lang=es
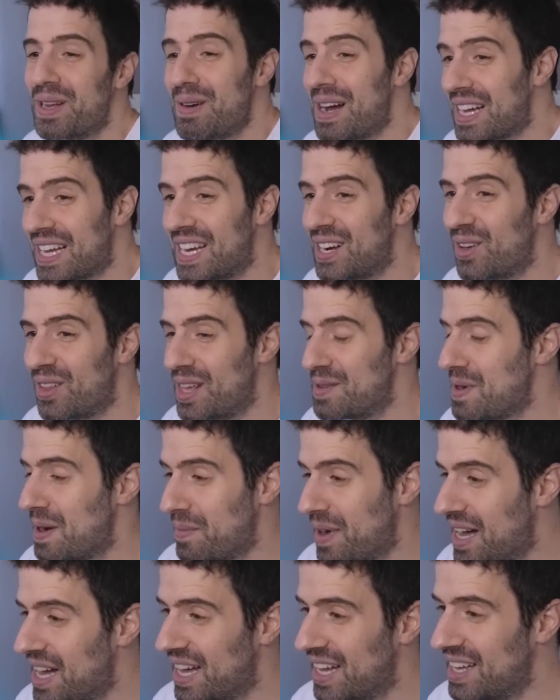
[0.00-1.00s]
vaqueros de
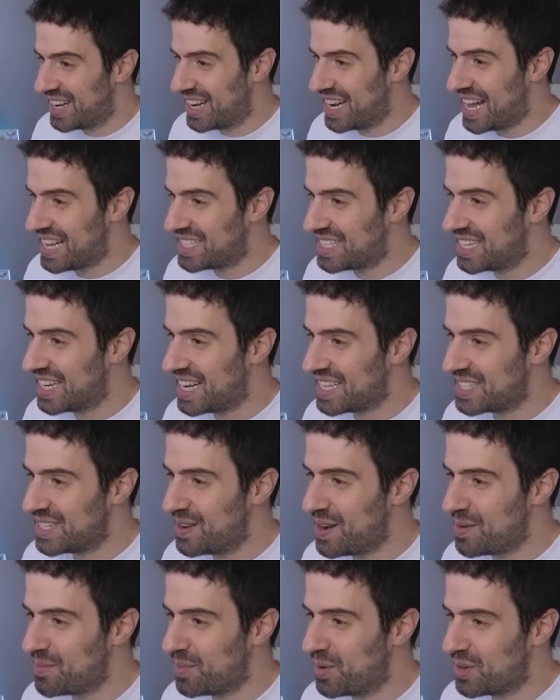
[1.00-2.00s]
mamá. Las chicas
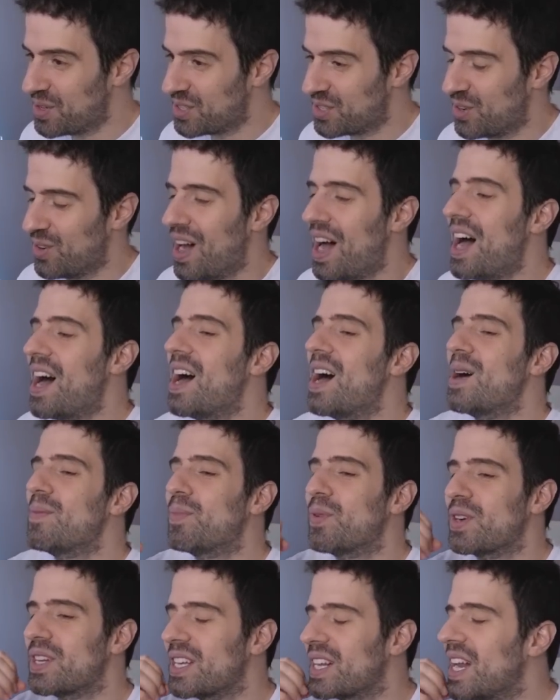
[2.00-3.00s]
llevan bolso. Ah,
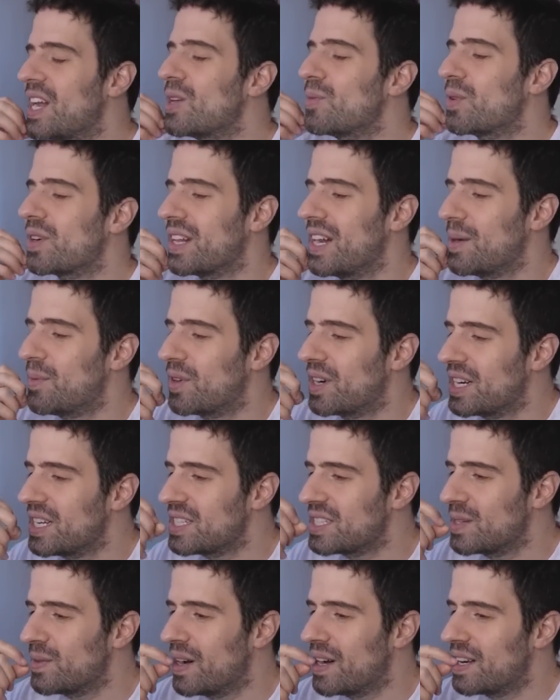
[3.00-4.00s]
por, claro, porque las
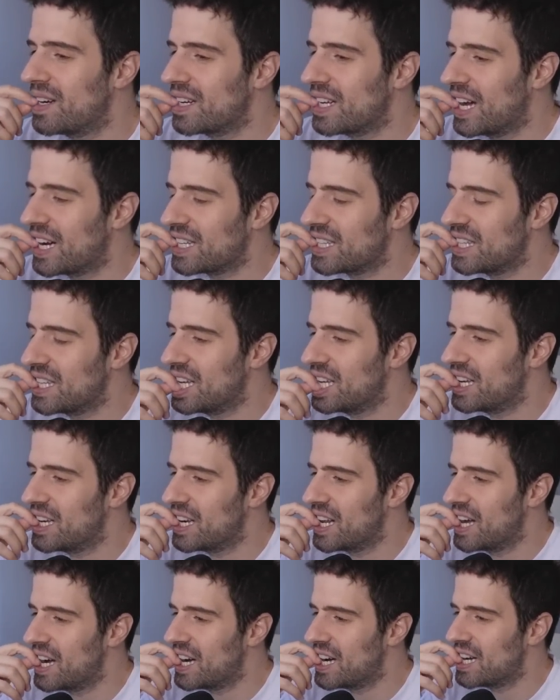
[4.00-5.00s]
mujeres llevan
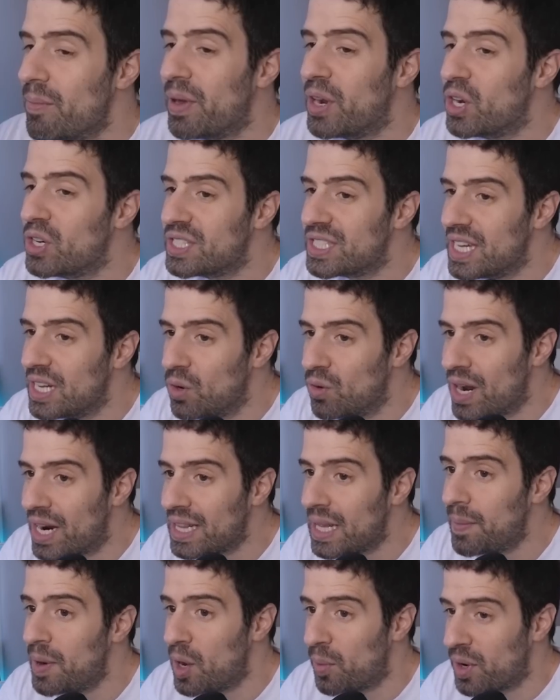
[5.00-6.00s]
cartera. Pero el celular
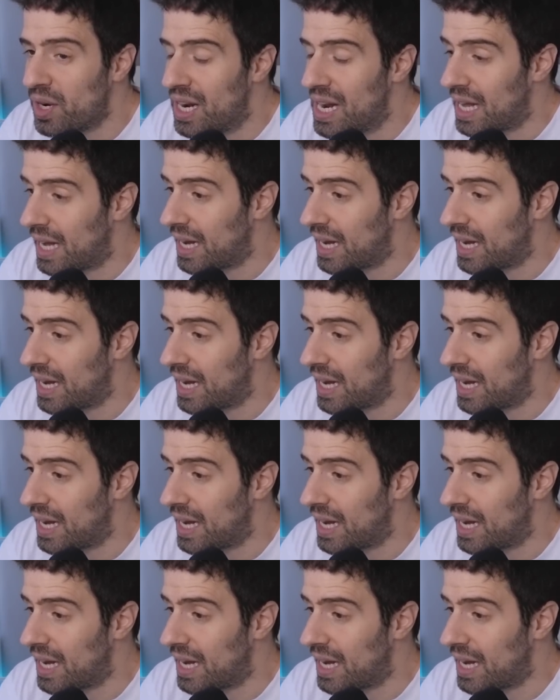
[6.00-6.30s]
también lo ponen en la